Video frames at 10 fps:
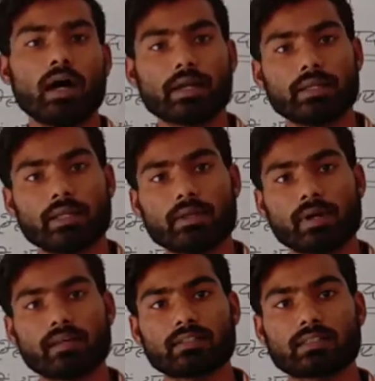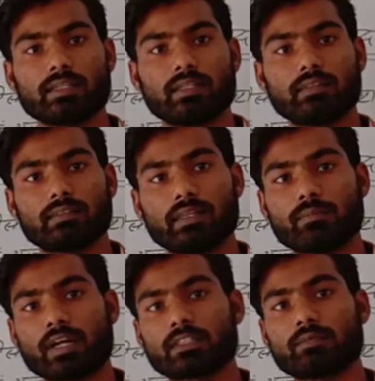आगे नहीं बढ़ा सकते हैं इसे
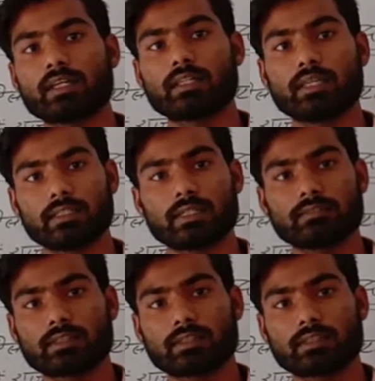हम राष्ट्रवाद नहीं कह